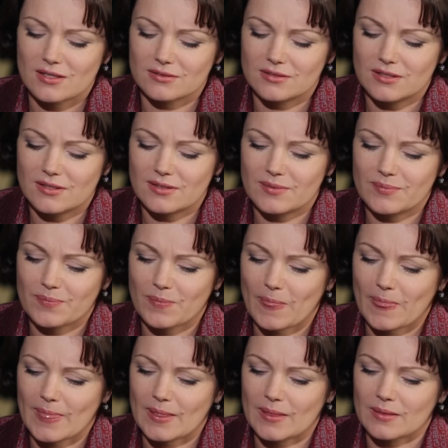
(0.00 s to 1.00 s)
когда
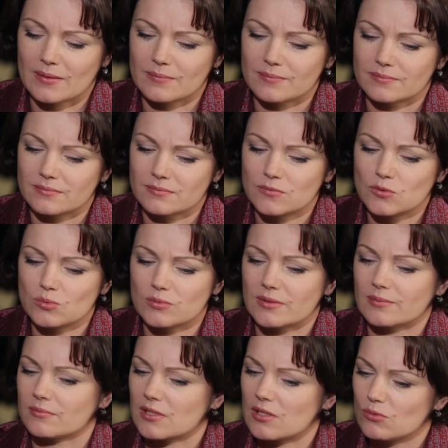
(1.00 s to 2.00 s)
ну,
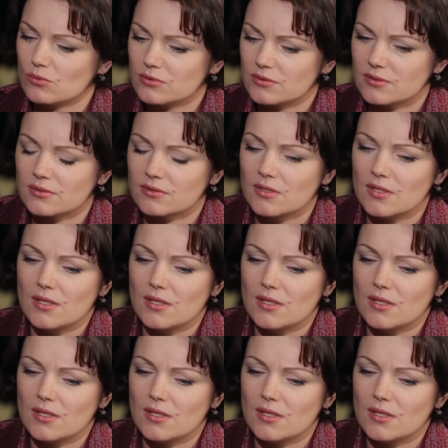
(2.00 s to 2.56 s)
там какой-то